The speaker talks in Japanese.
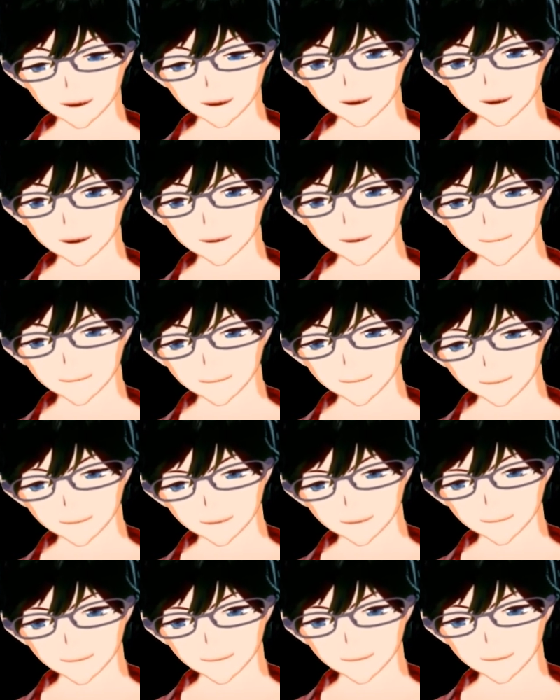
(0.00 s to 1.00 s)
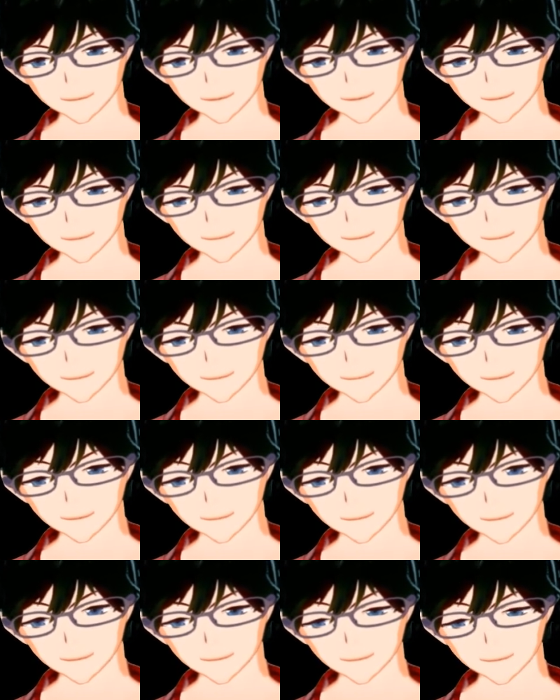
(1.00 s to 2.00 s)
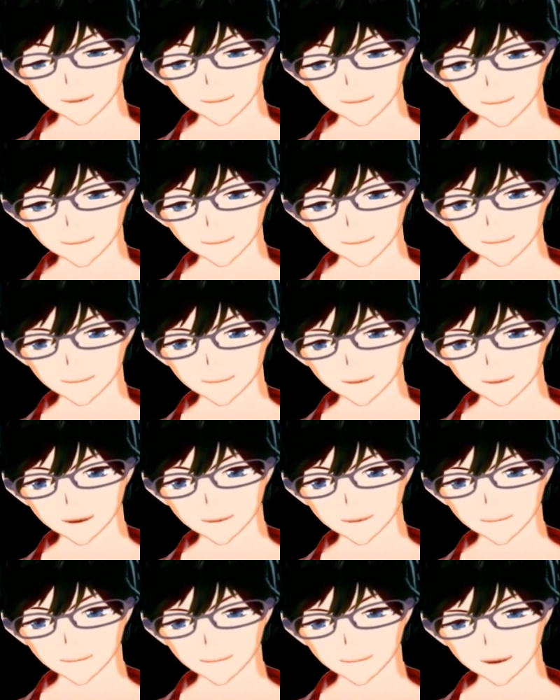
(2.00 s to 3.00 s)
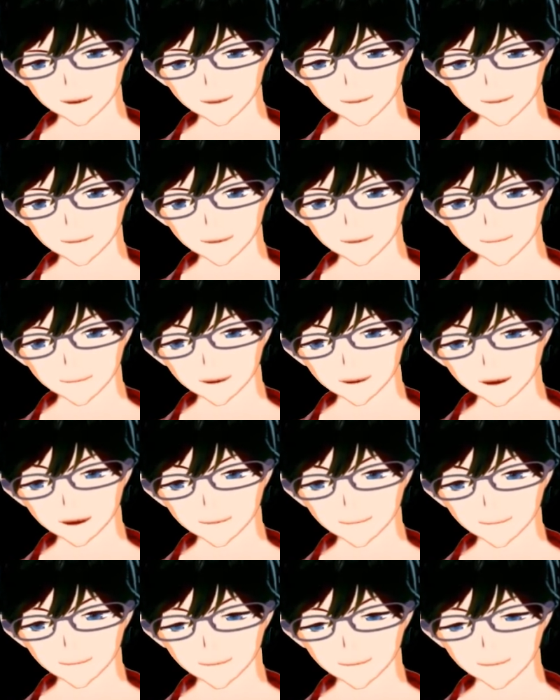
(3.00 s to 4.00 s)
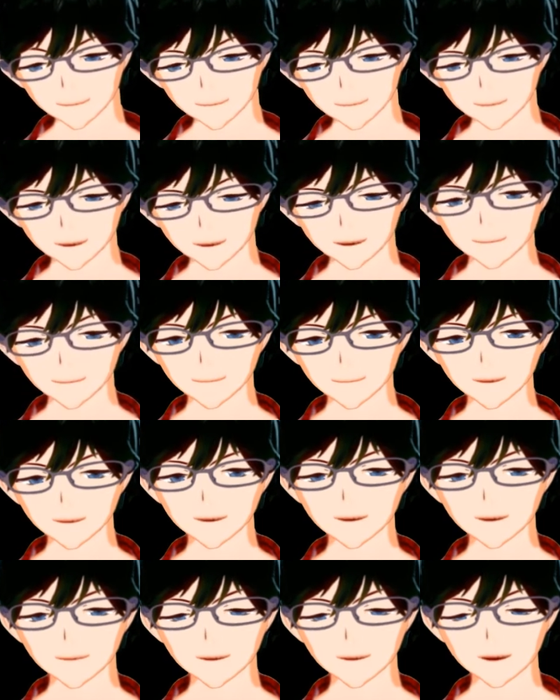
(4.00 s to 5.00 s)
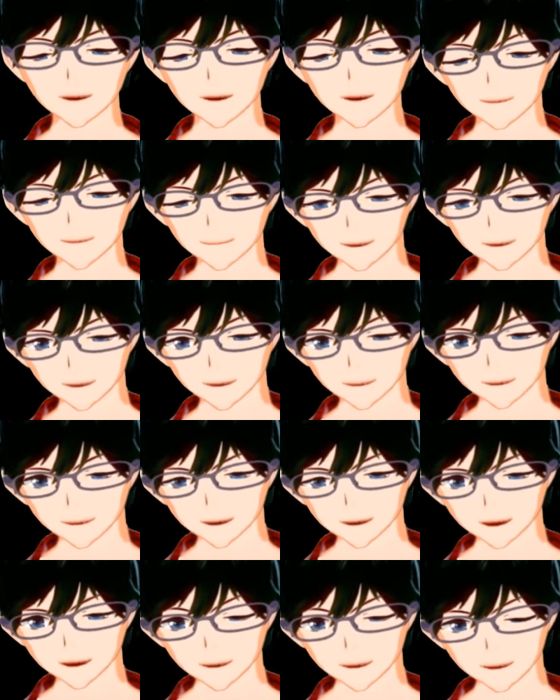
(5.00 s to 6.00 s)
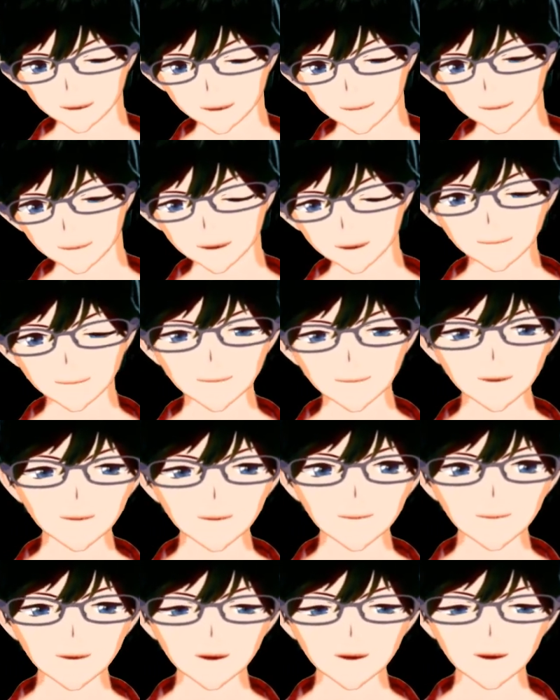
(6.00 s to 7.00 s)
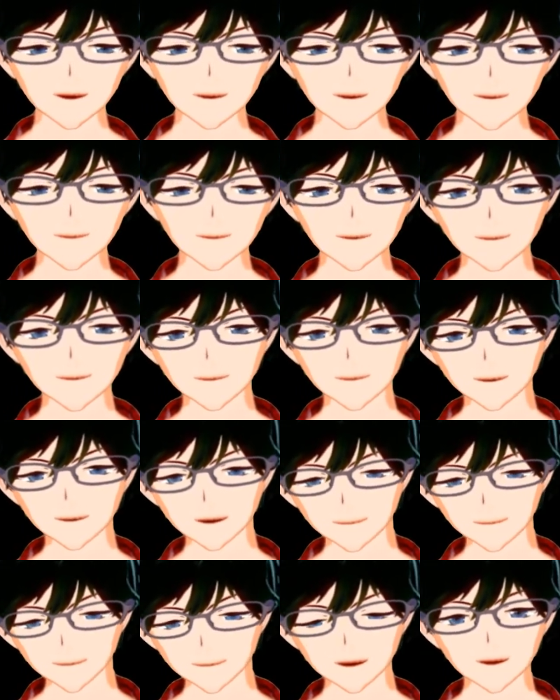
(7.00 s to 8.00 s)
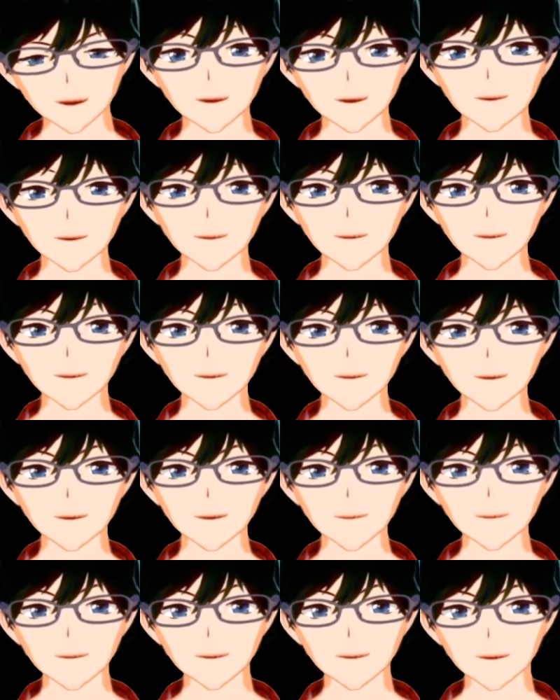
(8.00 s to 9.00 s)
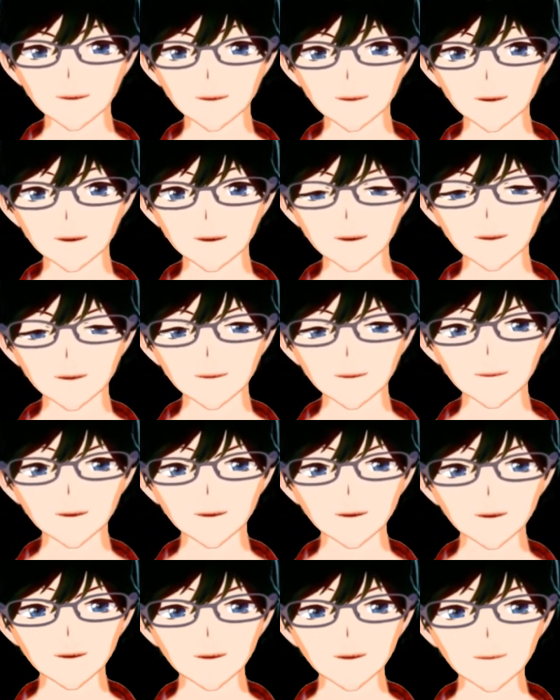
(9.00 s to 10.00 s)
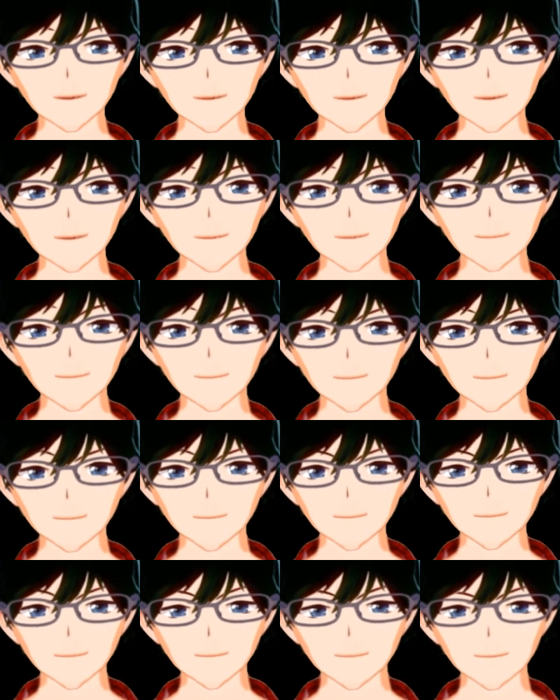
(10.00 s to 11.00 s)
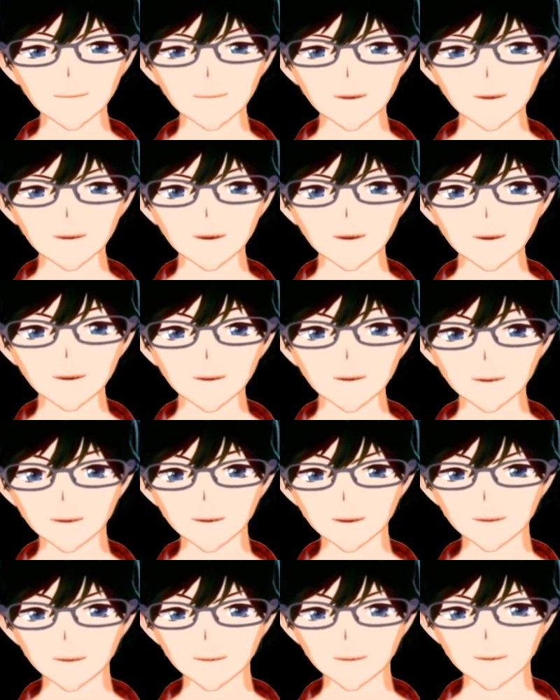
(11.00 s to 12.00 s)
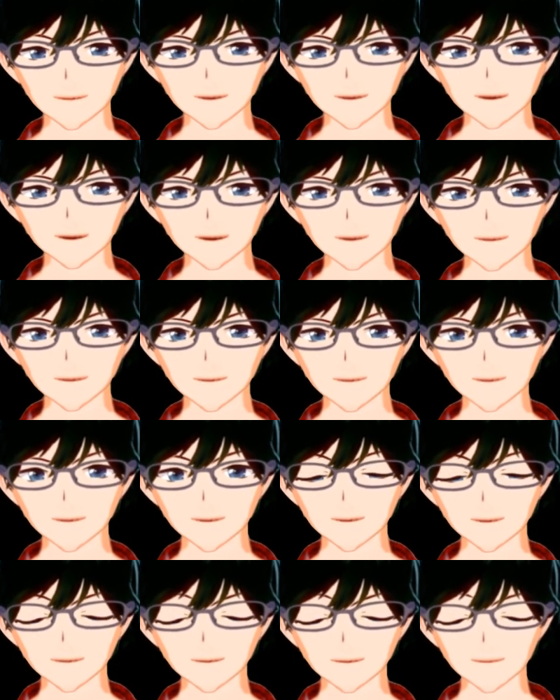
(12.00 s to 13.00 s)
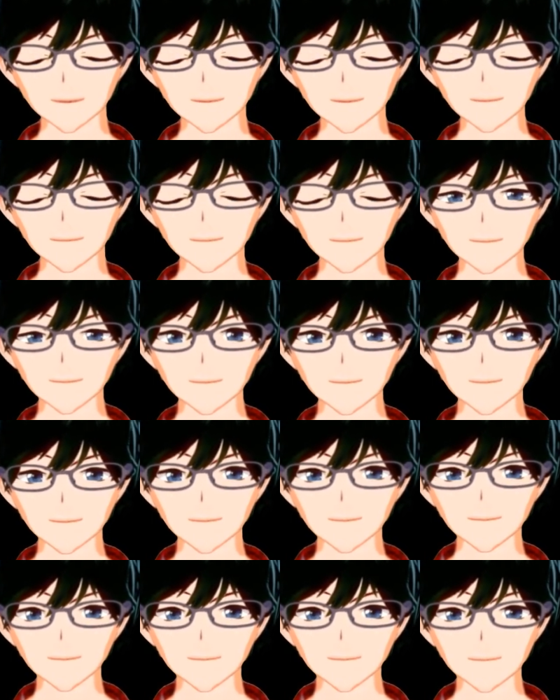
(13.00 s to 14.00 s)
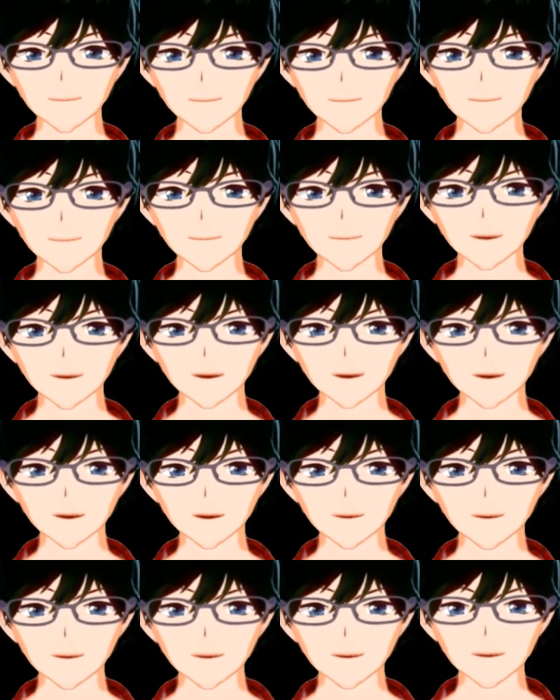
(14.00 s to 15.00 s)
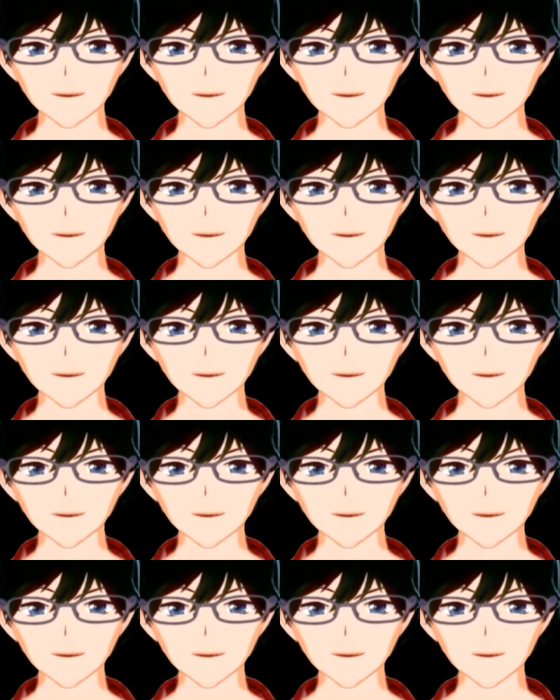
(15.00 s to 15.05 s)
物理防御貫通がプラス900、攻撃力が16%、体力がレベルかけるかける180となっています。今ね、ちょっとね、下がね、なんかあの、なんだろう、えー、こう、えー、なんて言うんだっ